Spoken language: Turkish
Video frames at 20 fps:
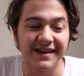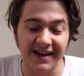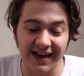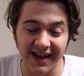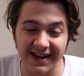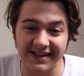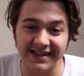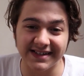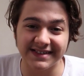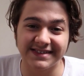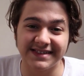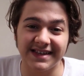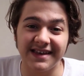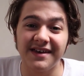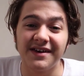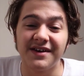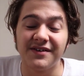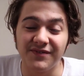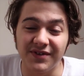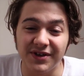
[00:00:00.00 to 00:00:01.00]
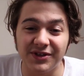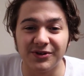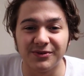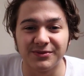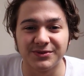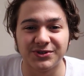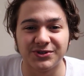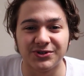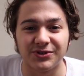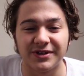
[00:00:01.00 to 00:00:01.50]
Her neyse
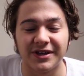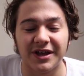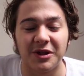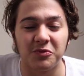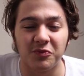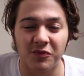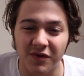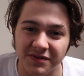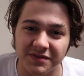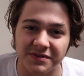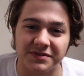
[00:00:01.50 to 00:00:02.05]
videomun sonuna gelin.